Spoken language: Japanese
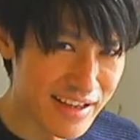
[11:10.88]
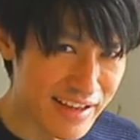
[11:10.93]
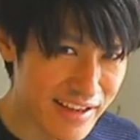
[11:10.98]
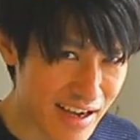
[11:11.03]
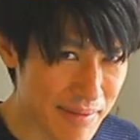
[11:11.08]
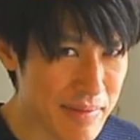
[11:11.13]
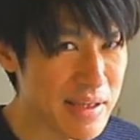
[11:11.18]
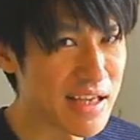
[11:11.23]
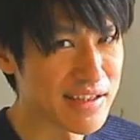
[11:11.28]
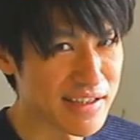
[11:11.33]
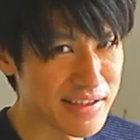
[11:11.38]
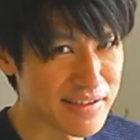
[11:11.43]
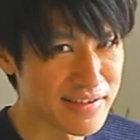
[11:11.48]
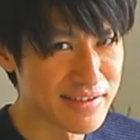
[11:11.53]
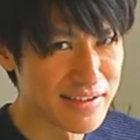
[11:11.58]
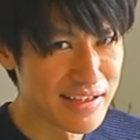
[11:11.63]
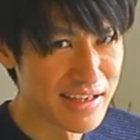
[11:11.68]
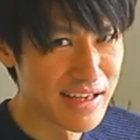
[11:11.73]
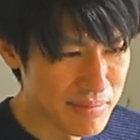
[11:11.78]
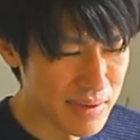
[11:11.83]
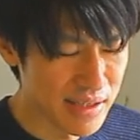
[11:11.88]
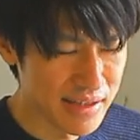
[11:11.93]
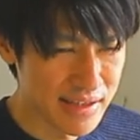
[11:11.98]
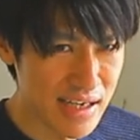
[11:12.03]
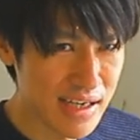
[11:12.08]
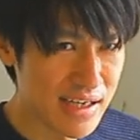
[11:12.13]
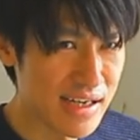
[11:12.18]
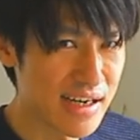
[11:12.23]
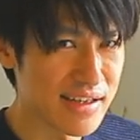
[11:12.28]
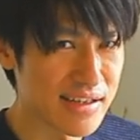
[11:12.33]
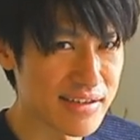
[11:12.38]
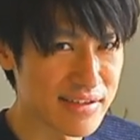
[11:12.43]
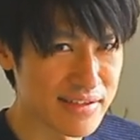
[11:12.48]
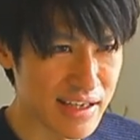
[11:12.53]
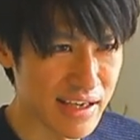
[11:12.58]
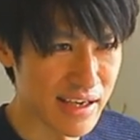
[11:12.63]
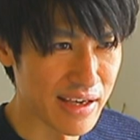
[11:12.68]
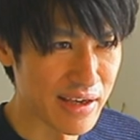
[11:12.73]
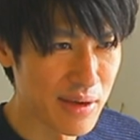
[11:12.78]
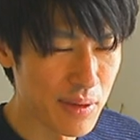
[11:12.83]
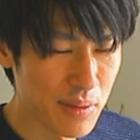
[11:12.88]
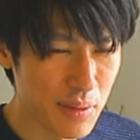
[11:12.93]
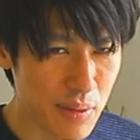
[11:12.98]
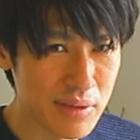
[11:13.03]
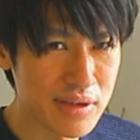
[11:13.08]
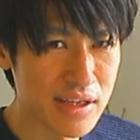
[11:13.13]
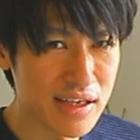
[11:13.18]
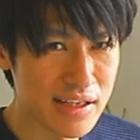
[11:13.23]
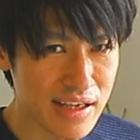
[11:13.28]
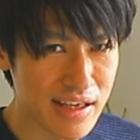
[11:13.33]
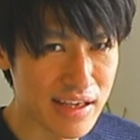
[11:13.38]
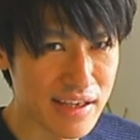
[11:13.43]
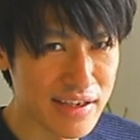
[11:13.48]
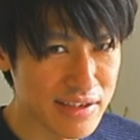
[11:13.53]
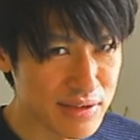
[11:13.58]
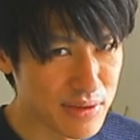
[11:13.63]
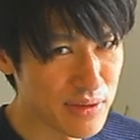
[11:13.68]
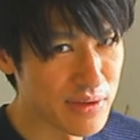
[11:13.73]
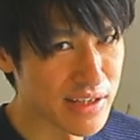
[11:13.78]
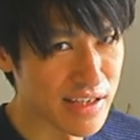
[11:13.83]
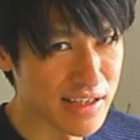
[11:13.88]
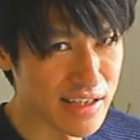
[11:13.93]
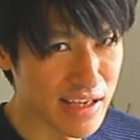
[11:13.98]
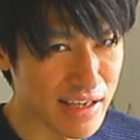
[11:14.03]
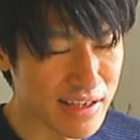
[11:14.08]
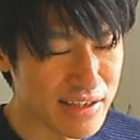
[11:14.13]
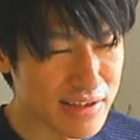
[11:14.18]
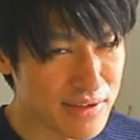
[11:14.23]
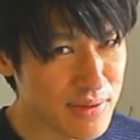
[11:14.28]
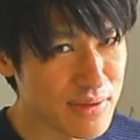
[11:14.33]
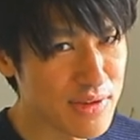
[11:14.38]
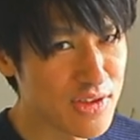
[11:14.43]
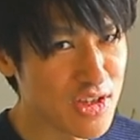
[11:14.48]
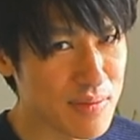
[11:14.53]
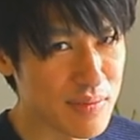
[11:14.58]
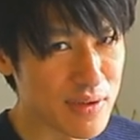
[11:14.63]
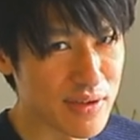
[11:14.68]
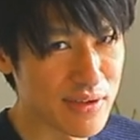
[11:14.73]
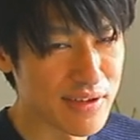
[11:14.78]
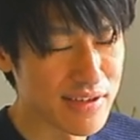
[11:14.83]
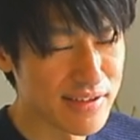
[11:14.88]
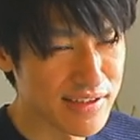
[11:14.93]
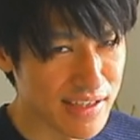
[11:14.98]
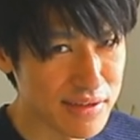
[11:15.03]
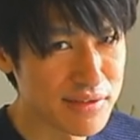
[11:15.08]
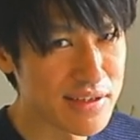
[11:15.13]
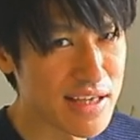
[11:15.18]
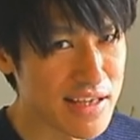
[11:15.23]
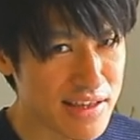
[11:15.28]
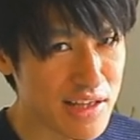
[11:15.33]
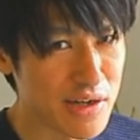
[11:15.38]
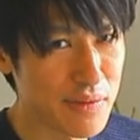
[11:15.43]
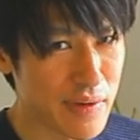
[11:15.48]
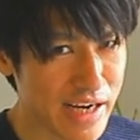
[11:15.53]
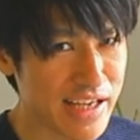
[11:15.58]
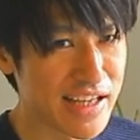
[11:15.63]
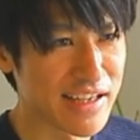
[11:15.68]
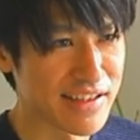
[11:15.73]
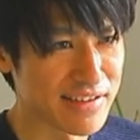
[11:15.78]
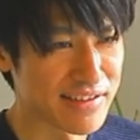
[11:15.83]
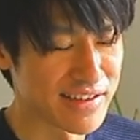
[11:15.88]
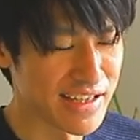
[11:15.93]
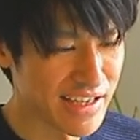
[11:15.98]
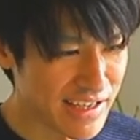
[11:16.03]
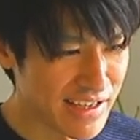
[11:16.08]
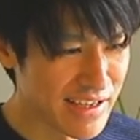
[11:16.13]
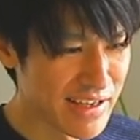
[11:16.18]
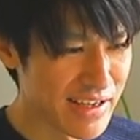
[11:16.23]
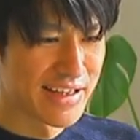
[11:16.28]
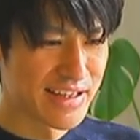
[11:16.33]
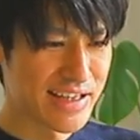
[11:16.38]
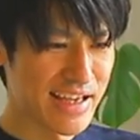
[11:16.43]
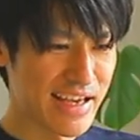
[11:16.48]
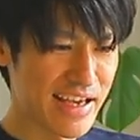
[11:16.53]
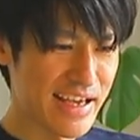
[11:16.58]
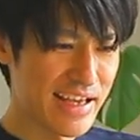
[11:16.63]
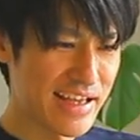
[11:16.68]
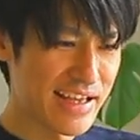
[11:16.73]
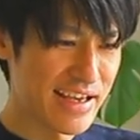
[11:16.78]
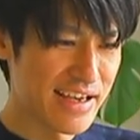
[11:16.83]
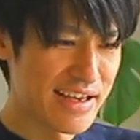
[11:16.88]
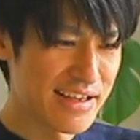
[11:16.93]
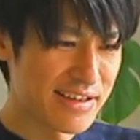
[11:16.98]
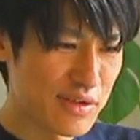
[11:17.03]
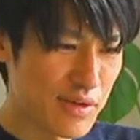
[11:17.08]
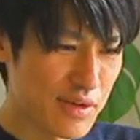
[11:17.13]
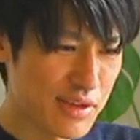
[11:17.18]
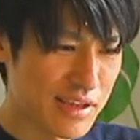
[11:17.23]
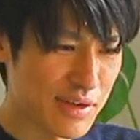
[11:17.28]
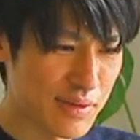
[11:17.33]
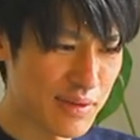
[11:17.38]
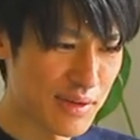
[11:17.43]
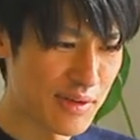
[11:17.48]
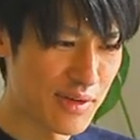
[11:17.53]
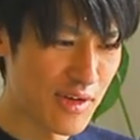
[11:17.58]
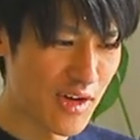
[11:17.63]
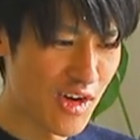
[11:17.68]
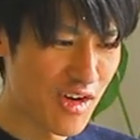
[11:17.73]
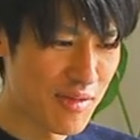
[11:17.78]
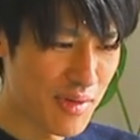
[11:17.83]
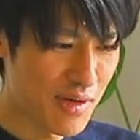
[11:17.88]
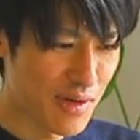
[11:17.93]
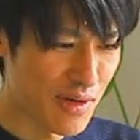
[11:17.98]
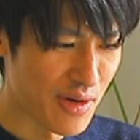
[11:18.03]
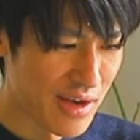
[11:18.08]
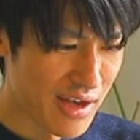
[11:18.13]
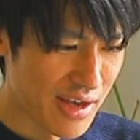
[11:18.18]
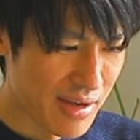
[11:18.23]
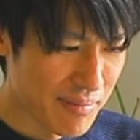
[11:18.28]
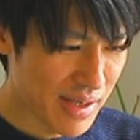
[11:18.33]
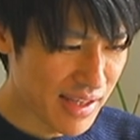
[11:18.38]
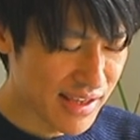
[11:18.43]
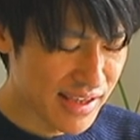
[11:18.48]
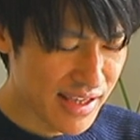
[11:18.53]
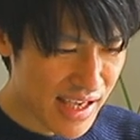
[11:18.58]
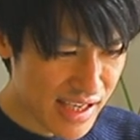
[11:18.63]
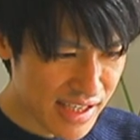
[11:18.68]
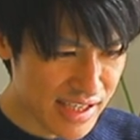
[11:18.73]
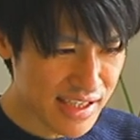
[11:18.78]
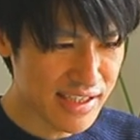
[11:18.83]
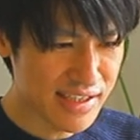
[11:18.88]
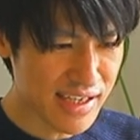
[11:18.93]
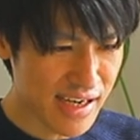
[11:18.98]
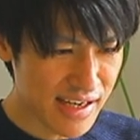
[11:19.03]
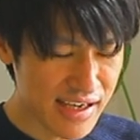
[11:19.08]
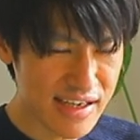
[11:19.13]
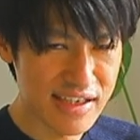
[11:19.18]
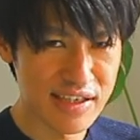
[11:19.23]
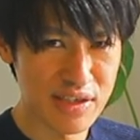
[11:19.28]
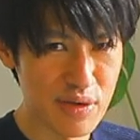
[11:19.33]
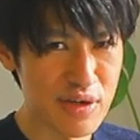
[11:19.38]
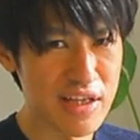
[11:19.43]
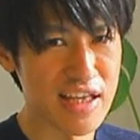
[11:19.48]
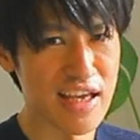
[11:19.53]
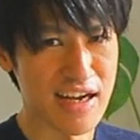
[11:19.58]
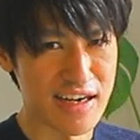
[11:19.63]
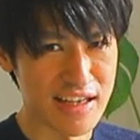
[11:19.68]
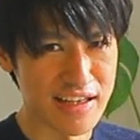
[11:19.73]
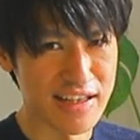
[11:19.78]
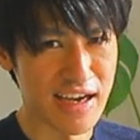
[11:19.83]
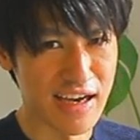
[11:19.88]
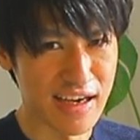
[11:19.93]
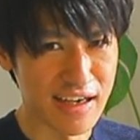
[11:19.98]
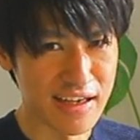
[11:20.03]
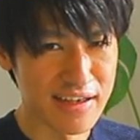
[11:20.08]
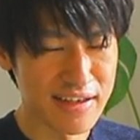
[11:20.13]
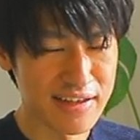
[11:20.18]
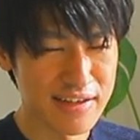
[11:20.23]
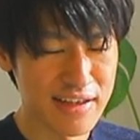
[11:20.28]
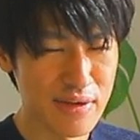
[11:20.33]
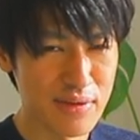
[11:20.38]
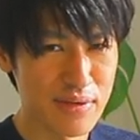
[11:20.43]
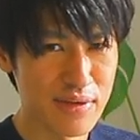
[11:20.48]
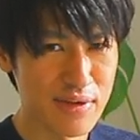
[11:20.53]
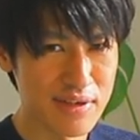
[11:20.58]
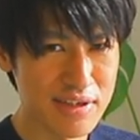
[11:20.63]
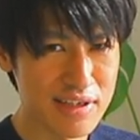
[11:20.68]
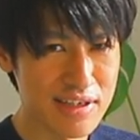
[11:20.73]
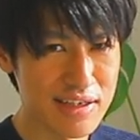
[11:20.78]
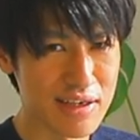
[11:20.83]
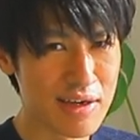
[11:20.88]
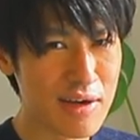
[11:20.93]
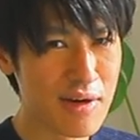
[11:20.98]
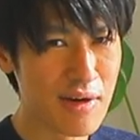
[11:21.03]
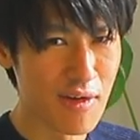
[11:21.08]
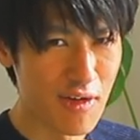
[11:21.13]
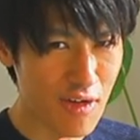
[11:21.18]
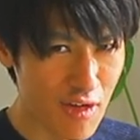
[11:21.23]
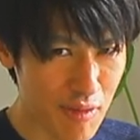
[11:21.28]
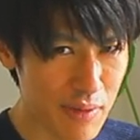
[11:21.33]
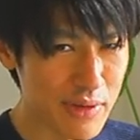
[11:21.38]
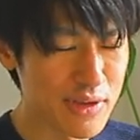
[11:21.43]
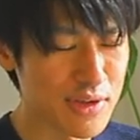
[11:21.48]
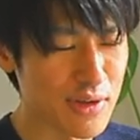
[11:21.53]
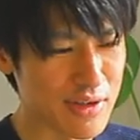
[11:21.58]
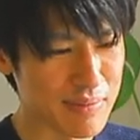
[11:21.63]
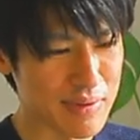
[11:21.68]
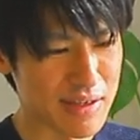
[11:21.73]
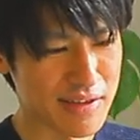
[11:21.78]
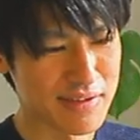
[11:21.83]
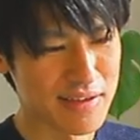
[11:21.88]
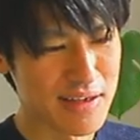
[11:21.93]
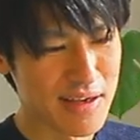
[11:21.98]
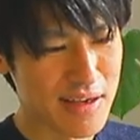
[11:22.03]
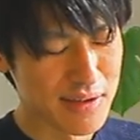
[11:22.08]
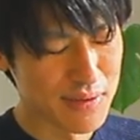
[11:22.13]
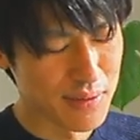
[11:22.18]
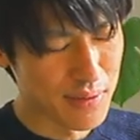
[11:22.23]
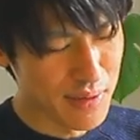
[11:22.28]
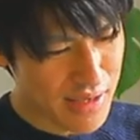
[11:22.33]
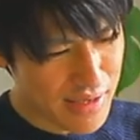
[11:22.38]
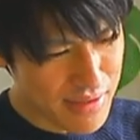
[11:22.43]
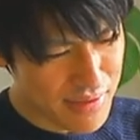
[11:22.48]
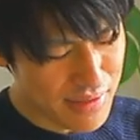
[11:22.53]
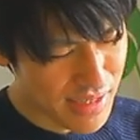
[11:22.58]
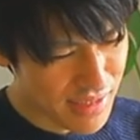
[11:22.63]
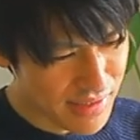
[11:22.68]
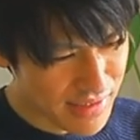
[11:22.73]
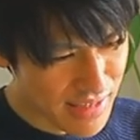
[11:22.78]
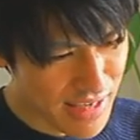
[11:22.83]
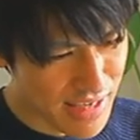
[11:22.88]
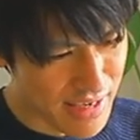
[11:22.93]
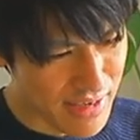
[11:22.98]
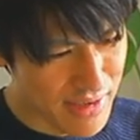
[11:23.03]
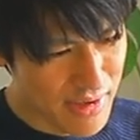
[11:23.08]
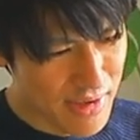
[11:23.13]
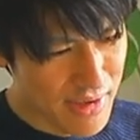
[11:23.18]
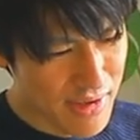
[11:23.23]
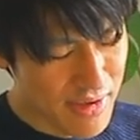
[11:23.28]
ダメなんです。まあ、だからですね、こんなね、一人でね、YouTube 撮影してるわけなんですね。で、映像の仕事の方も、まあ、できたら一人でやりたいっていう風に思っております。それぐらいね、